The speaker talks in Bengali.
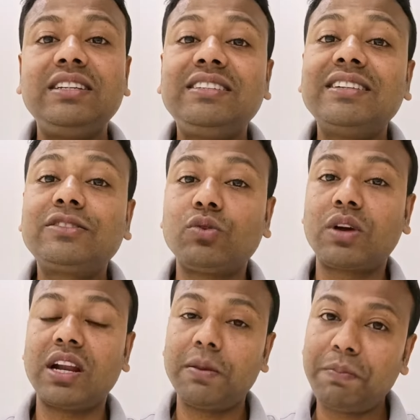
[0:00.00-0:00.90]
ডিটেলস
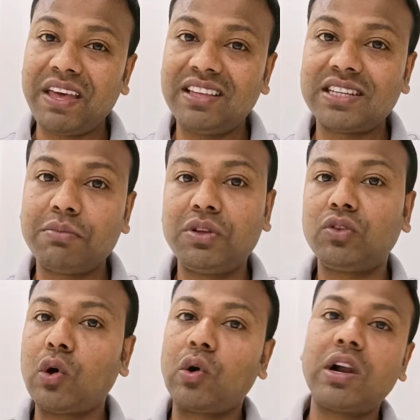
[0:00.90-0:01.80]
ওখানে পেয়ে যাবেন
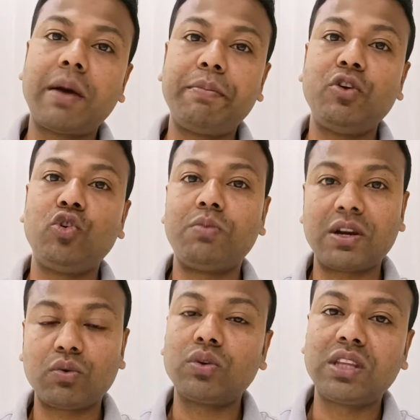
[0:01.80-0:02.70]
তখন আপনি
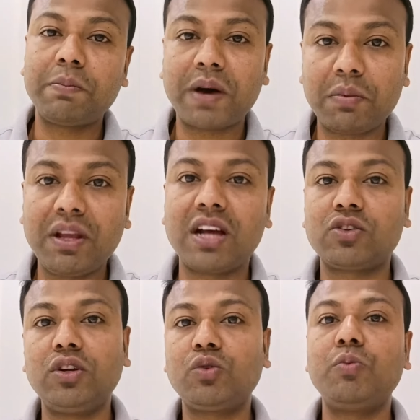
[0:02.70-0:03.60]
অনুমান করতে পারবেন
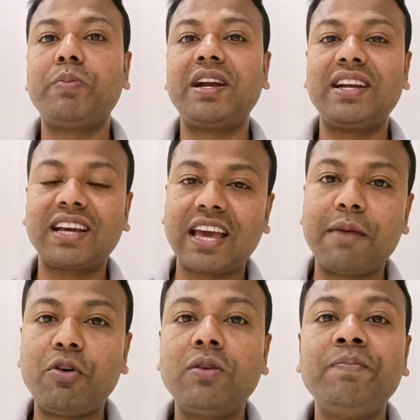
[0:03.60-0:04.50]
আসলে কোম্পানিটা
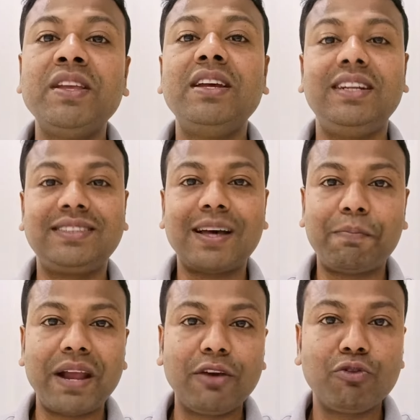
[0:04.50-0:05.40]
কেমন এটি
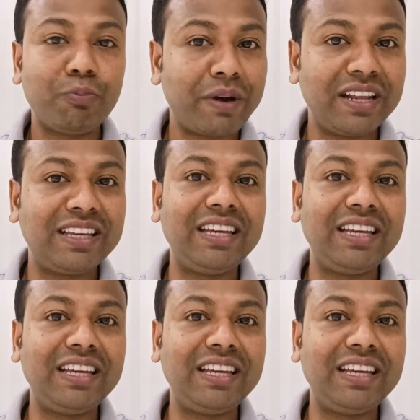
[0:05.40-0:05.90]
সাপ্লাই কোম্পানি